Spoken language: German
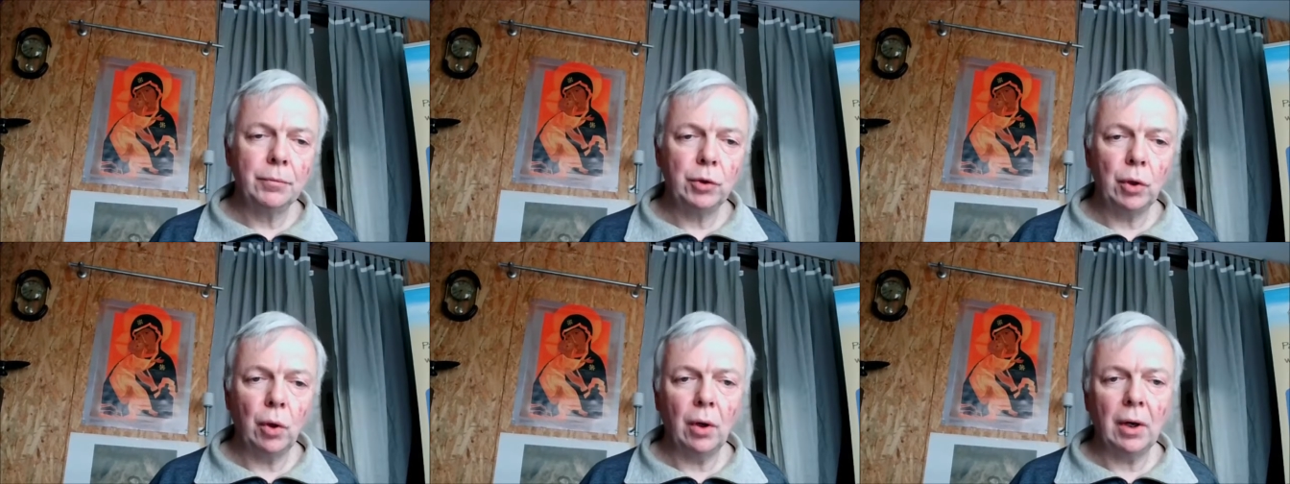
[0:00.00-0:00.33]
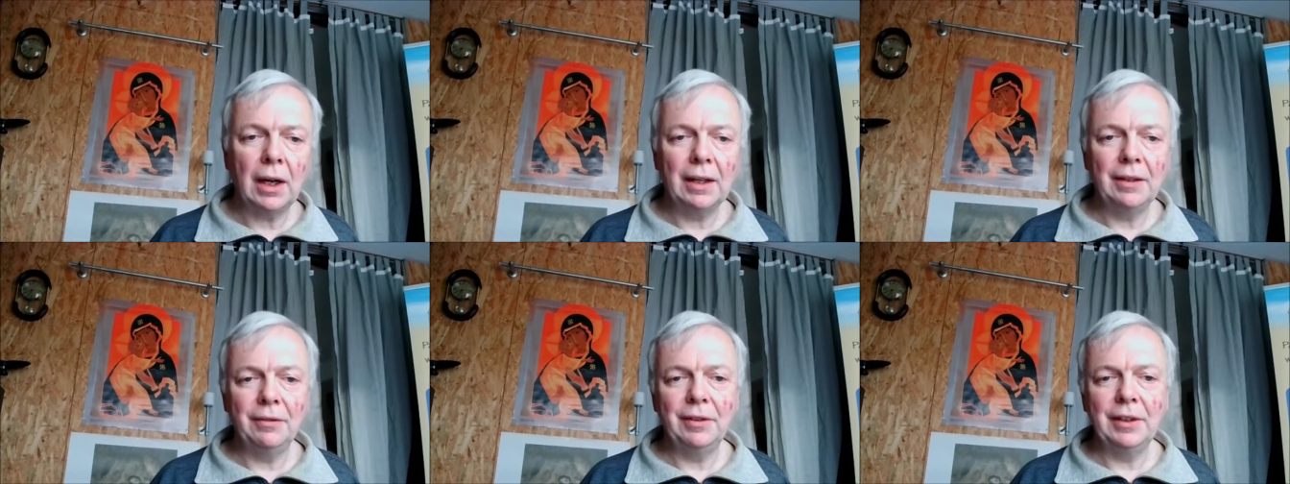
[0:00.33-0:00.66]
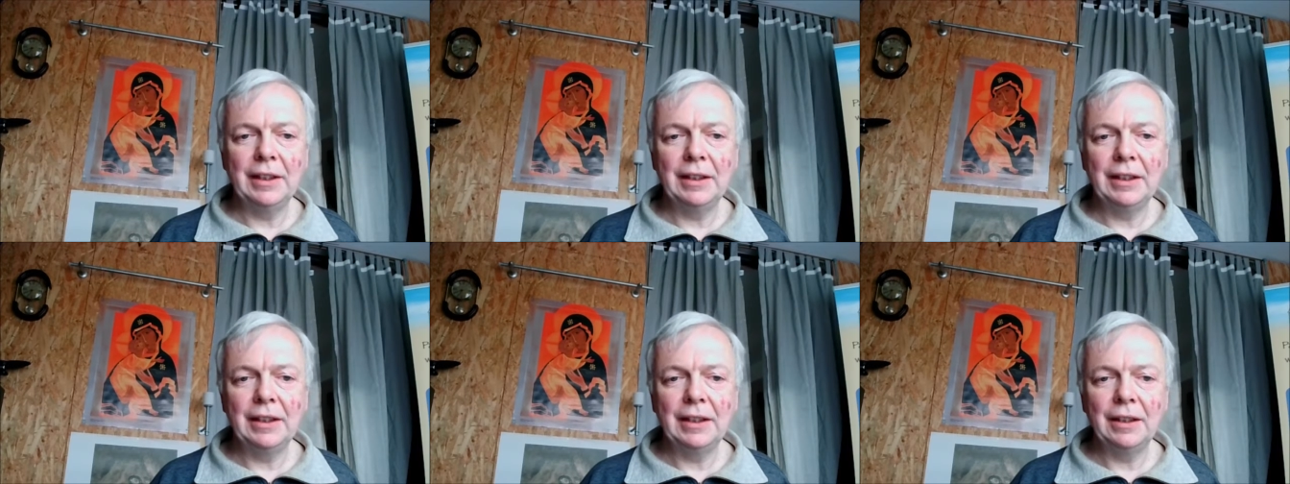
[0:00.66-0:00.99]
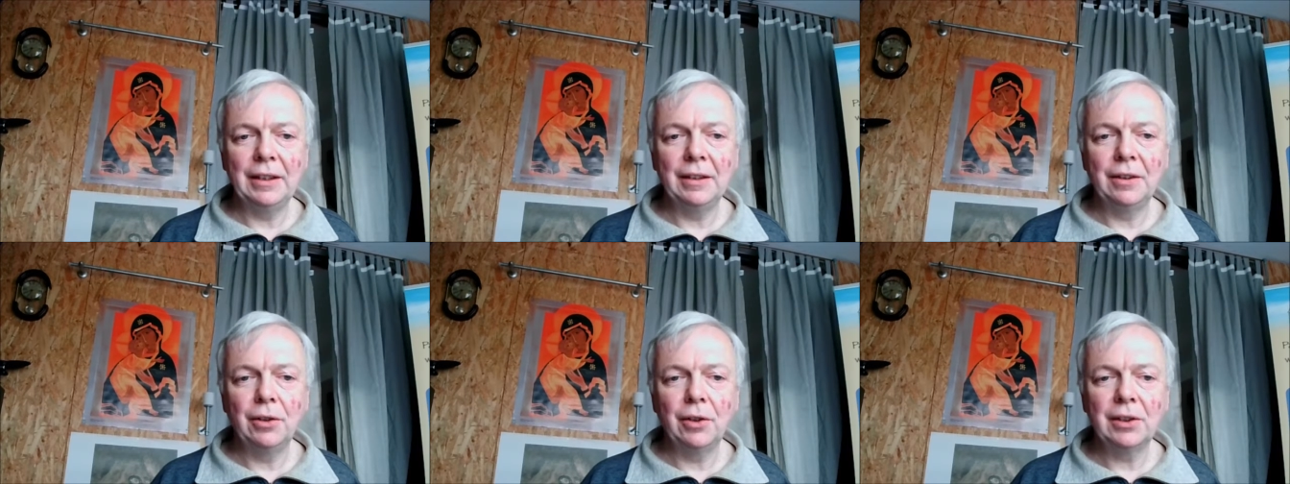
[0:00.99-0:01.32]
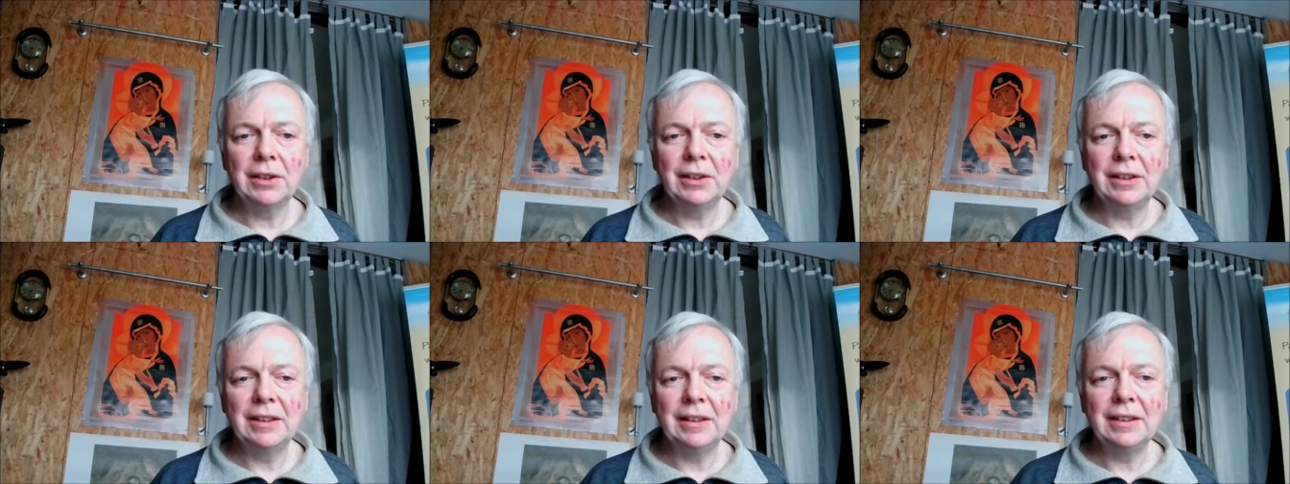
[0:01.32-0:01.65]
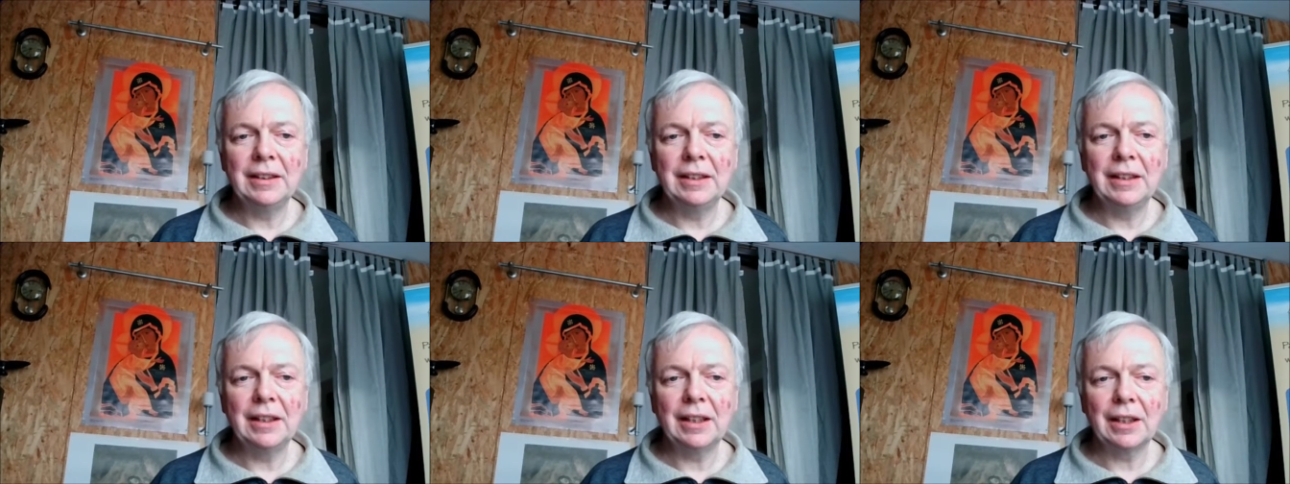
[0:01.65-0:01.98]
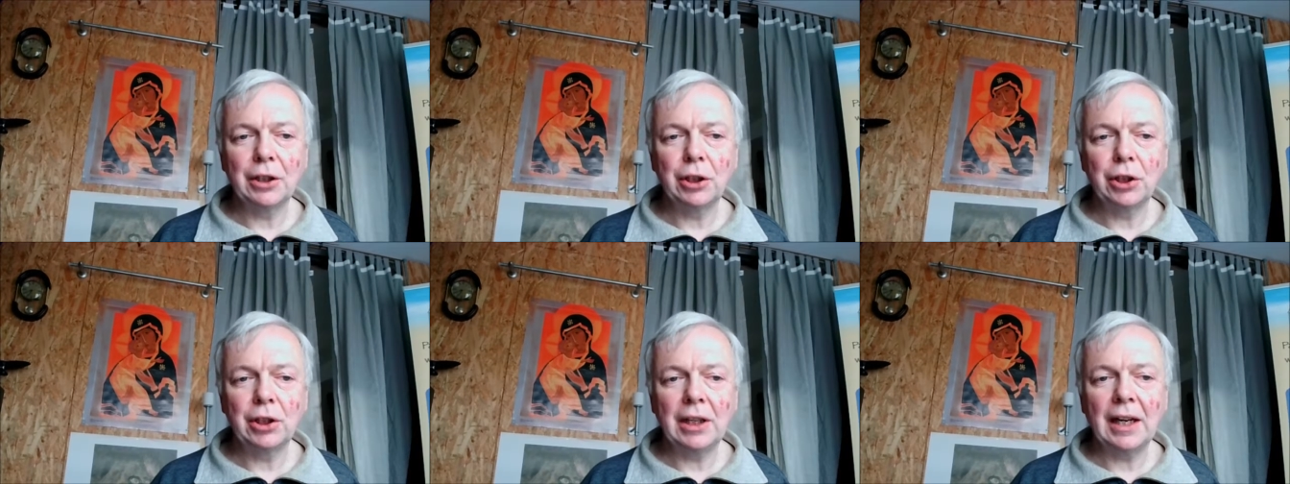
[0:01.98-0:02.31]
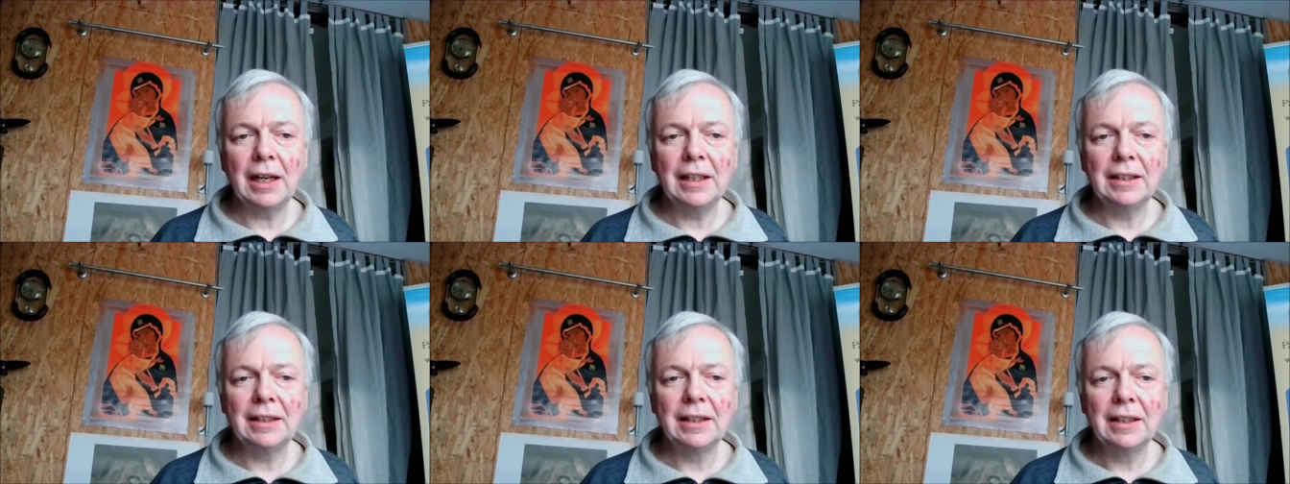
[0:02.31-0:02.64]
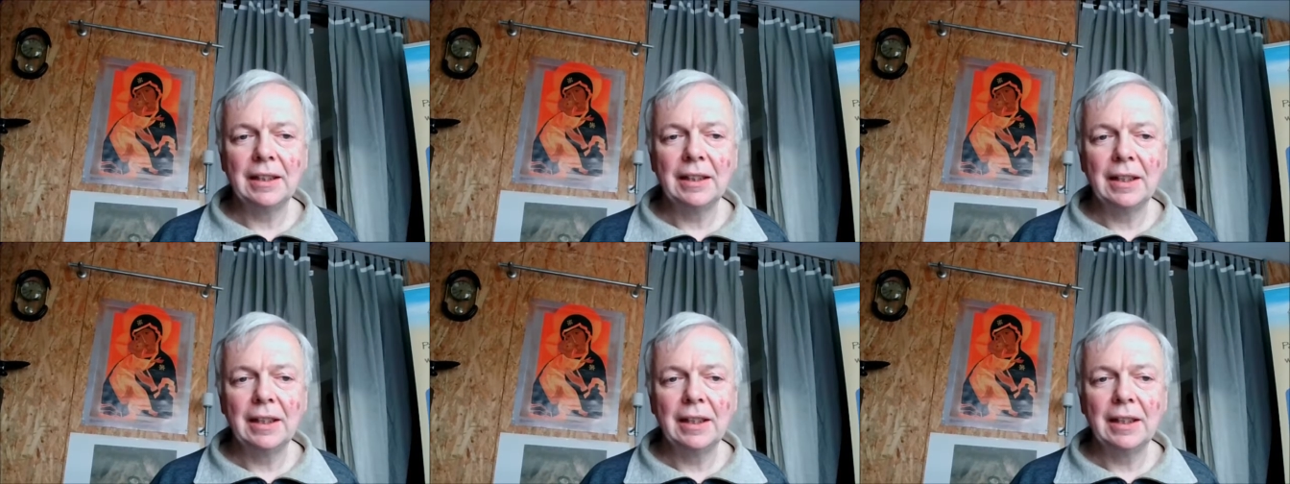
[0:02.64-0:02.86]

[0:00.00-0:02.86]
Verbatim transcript: doch ein wenig in gottesdienstlicher Gestalt